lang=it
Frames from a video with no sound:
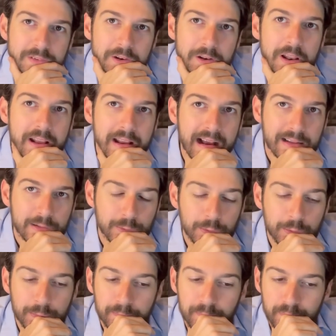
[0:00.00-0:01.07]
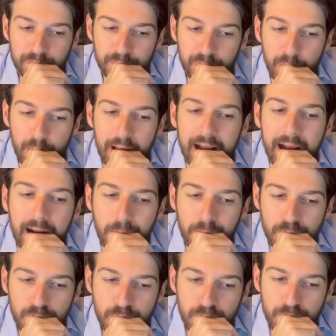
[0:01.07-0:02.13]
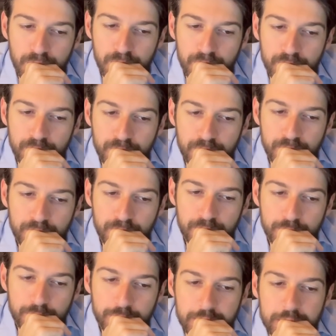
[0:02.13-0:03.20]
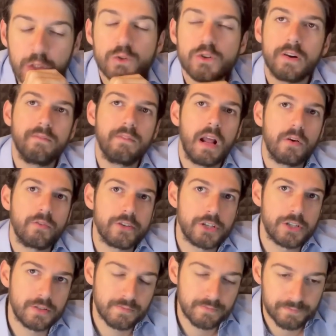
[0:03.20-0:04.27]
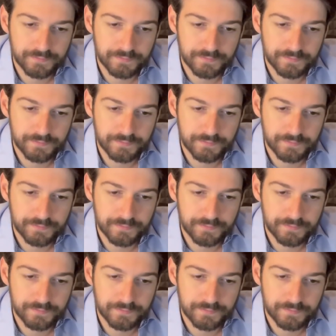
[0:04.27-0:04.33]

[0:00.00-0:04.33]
legato a Dujan Blauch.